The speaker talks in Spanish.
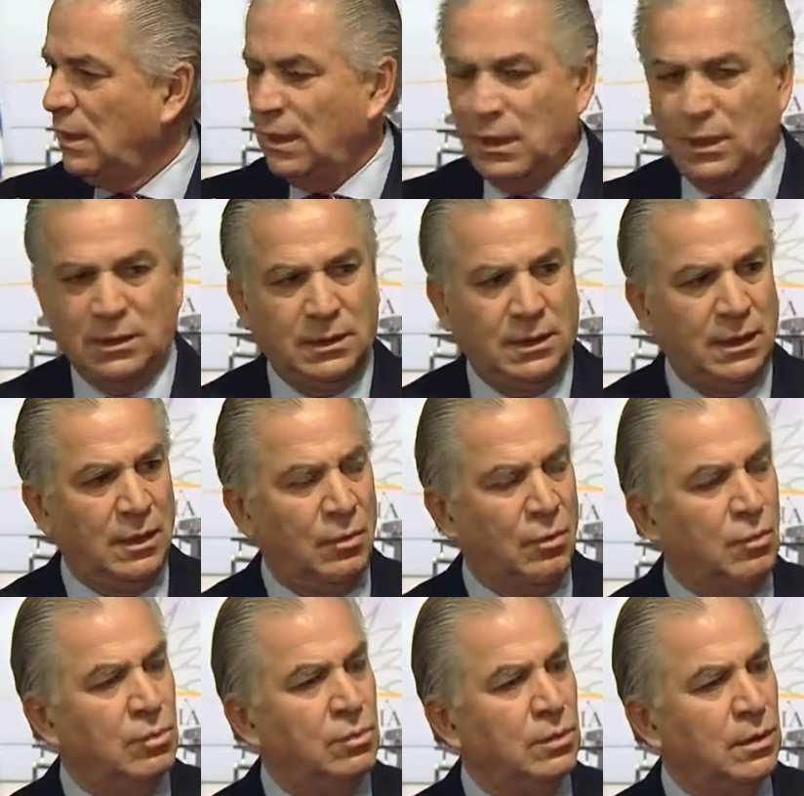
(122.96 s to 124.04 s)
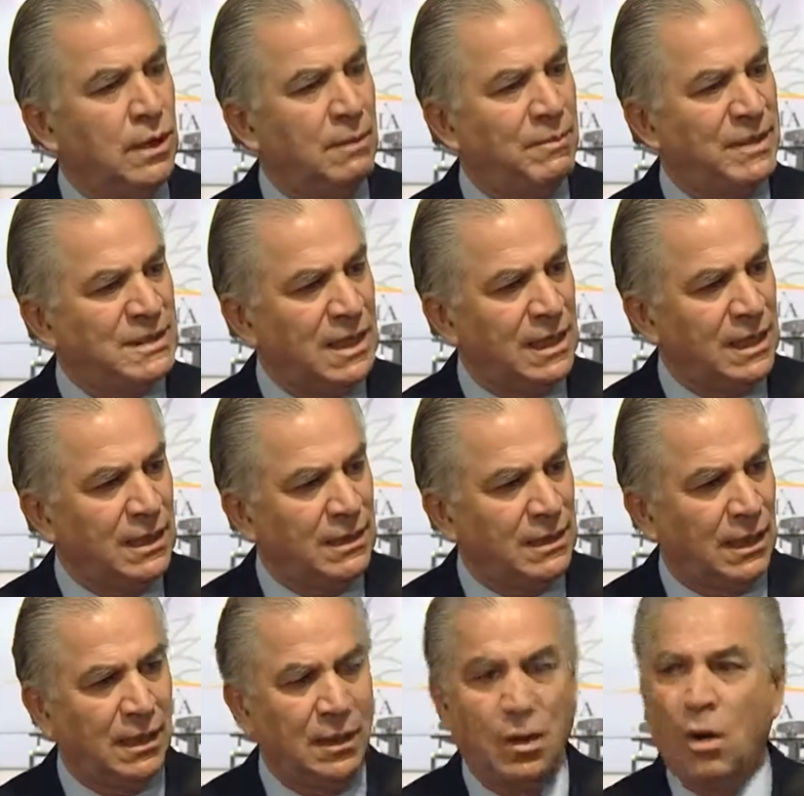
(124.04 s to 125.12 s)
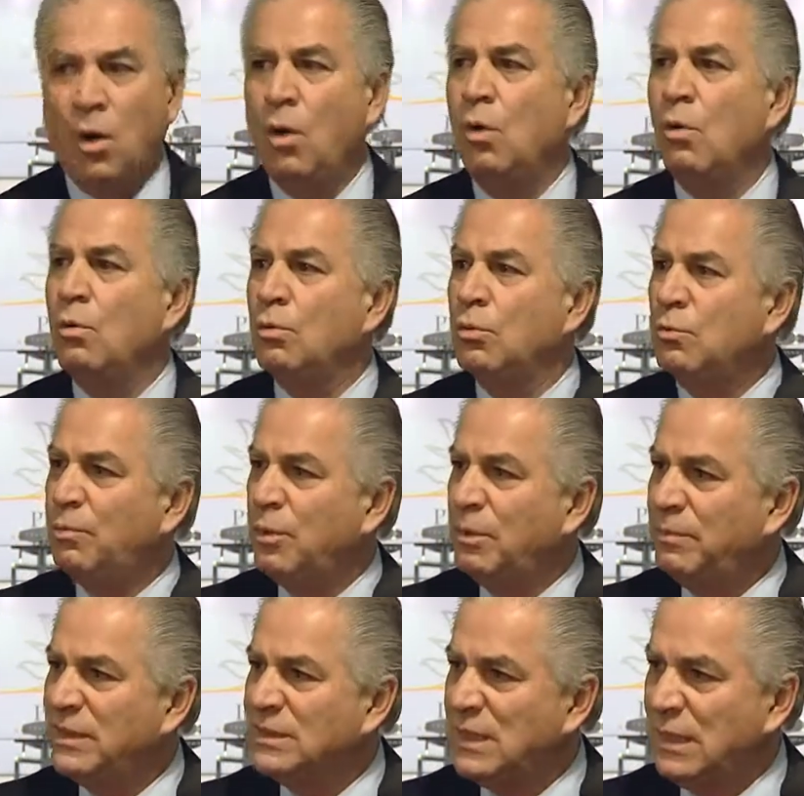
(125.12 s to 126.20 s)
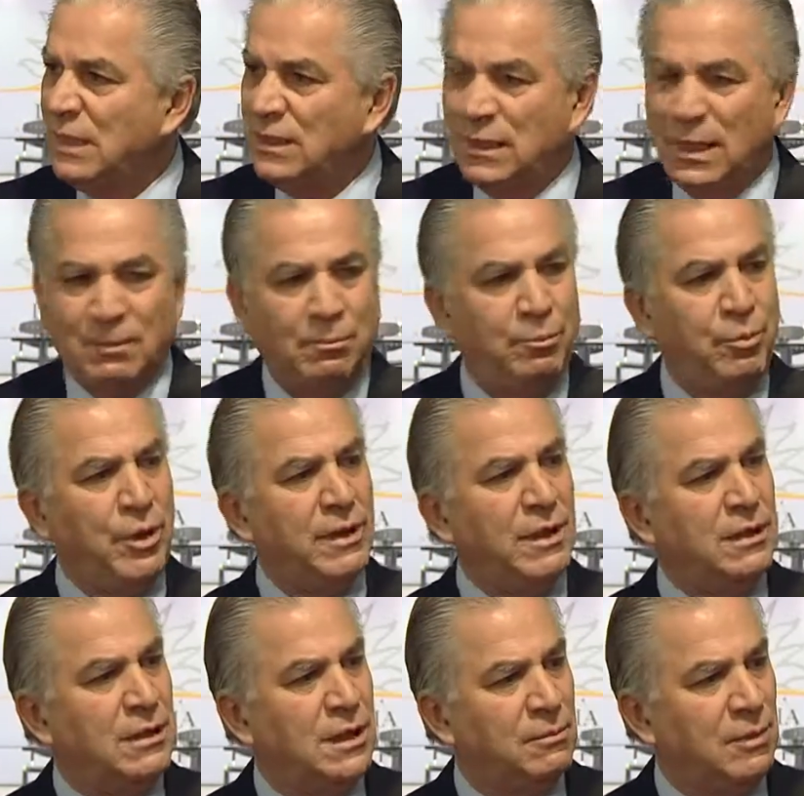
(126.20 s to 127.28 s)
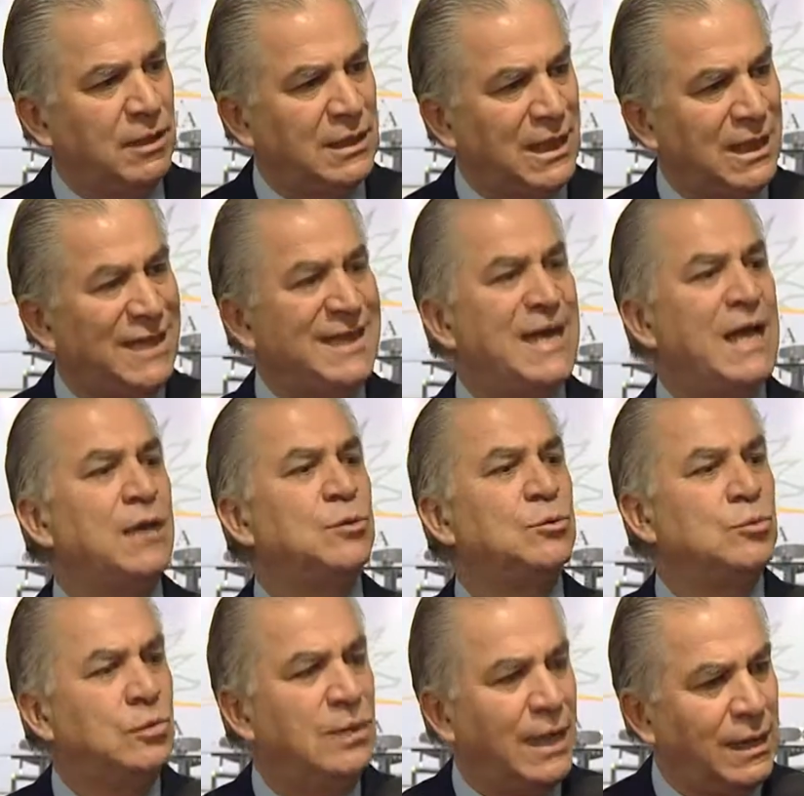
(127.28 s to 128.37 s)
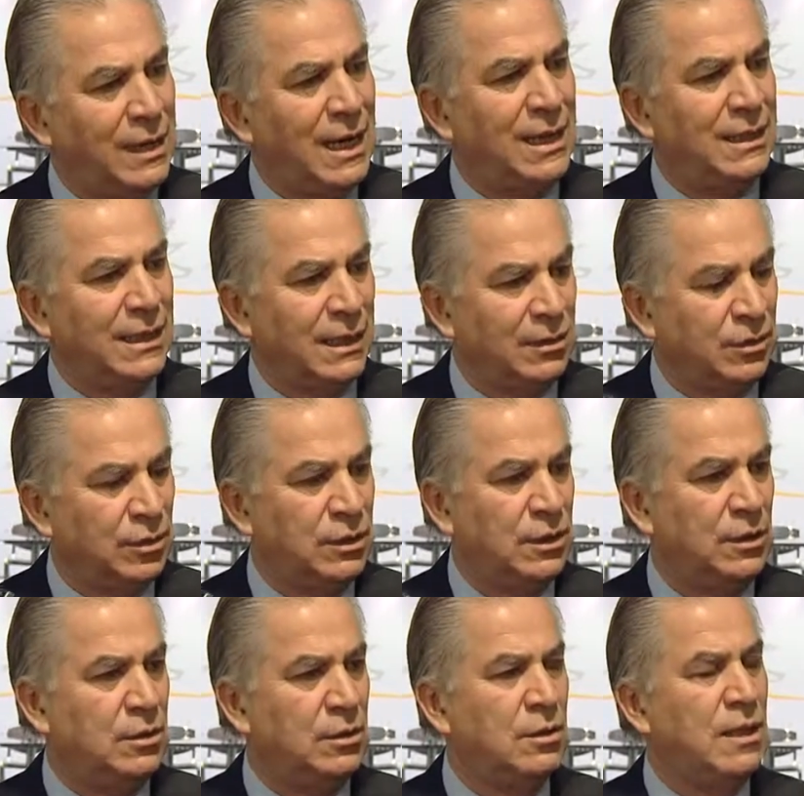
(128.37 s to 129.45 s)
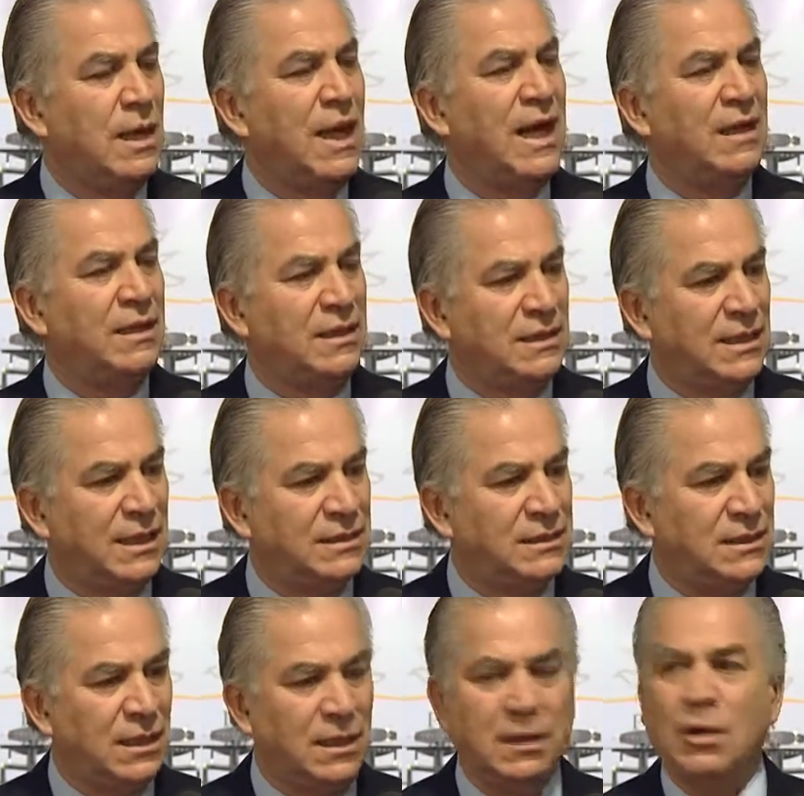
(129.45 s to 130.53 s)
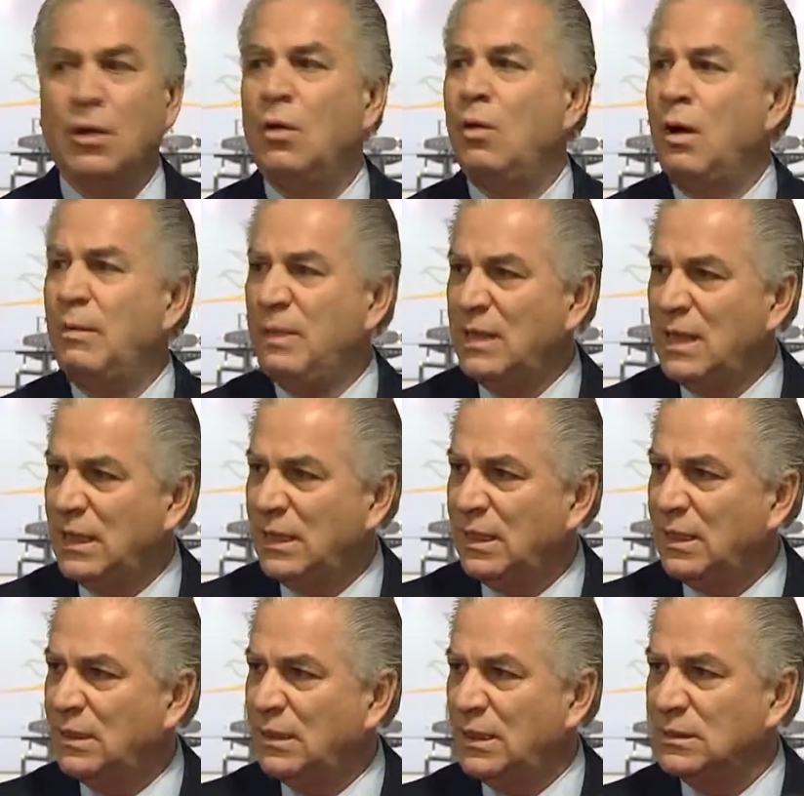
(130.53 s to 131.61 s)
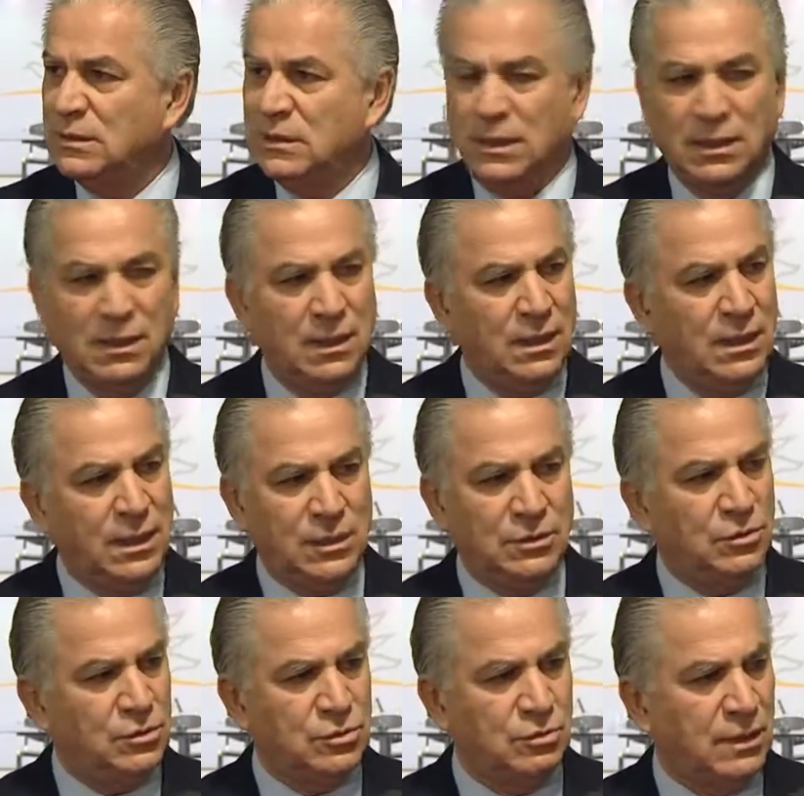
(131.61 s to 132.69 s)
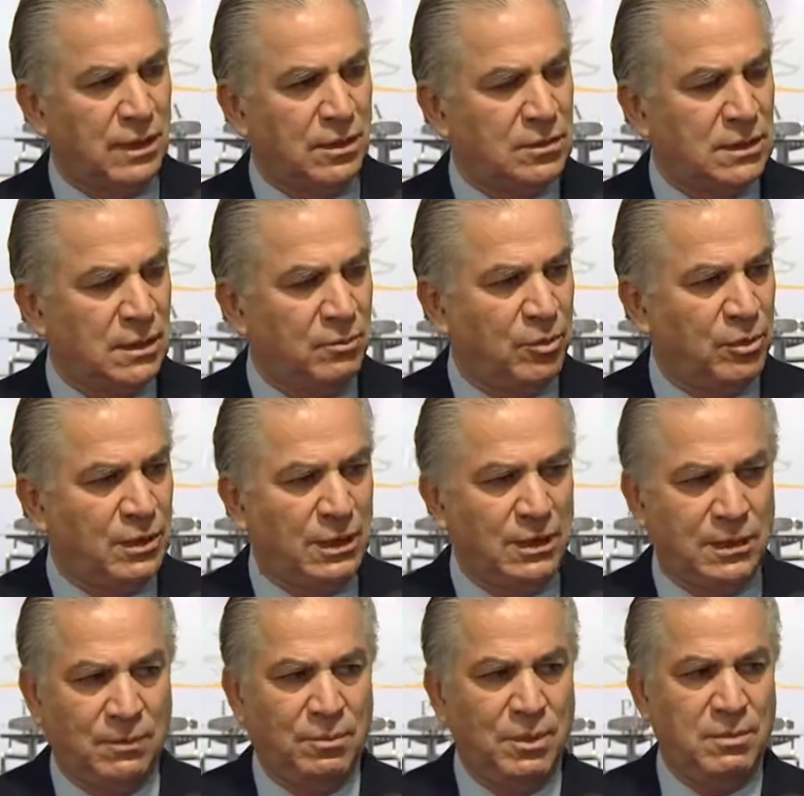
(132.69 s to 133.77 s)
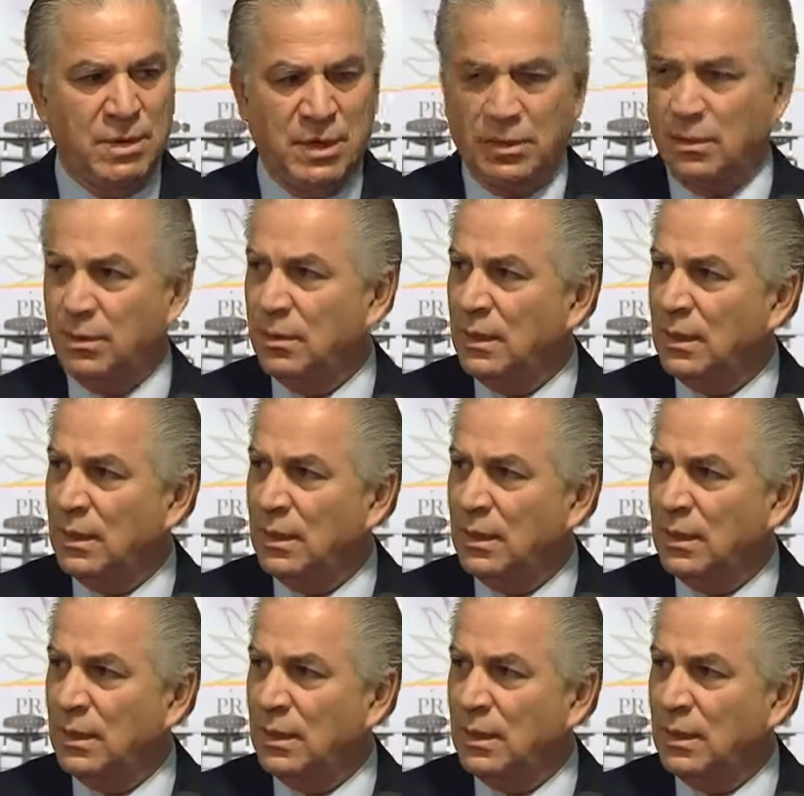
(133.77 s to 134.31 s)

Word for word: este, un especialista o un grupo especialista puede interpretar y ayudar al diagnóstico a distancia o a mediana distancia. Eso es una cosa importante. Primero,